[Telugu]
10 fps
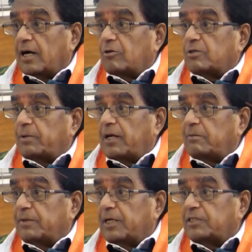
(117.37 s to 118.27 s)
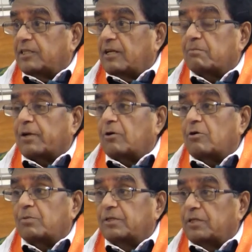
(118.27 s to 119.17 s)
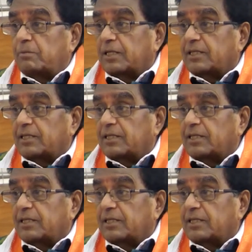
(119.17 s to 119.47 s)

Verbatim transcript: హౌజ్ బిల్లాహి ముందు ఉండే మా